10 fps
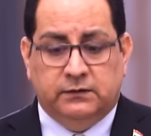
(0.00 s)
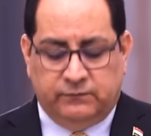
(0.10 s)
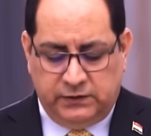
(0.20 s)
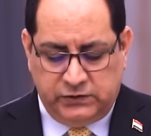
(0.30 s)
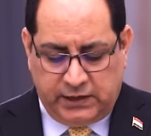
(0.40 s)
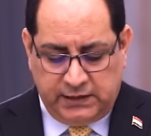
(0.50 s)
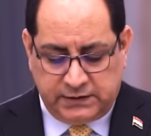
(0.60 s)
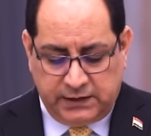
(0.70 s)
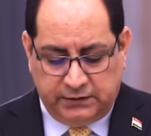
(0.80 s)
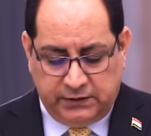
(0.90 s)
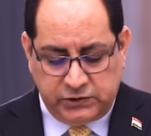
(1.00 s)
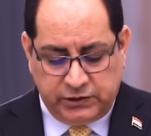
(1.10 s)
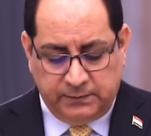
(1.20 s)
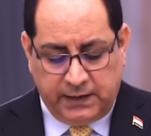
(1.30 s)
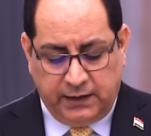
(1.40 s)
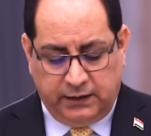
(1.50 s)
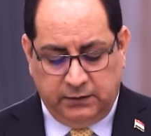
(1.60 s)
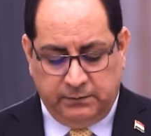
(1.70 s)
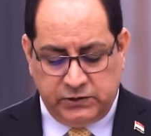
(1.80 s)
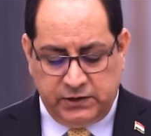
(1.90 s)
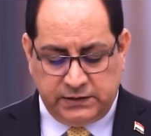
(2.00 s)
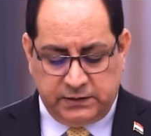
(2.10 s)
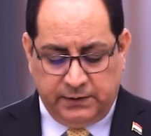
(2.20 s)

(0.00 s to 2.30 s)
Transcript: في جلسه اجتماع المجلس